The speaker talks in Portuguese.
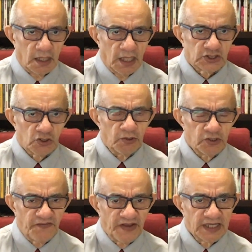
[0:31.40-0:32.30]
Eu sou
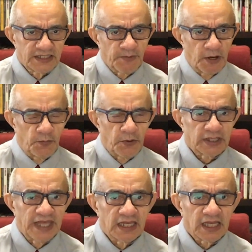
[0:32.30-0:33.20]
muito feliz pela
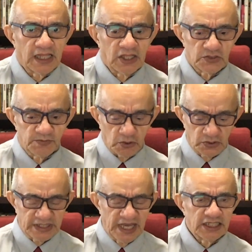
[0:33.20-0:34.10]
oportunidade que Deus me
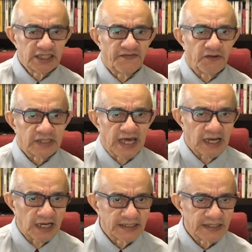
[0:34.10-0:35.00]
concede de voltar
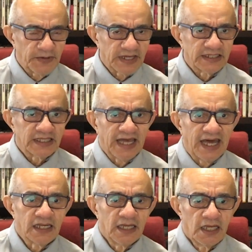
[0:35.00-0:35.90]
a lhes
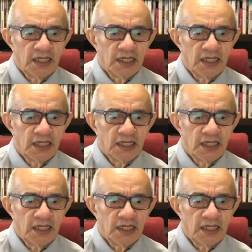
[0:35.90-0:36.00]
apresentar